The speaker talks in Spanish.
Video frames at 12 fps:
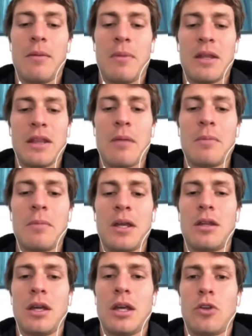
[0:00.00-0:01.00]

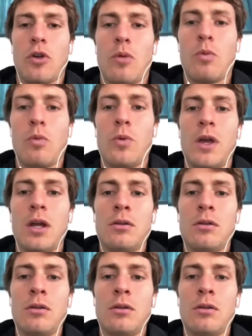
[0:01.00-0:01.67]
mentalmente estoy muy bien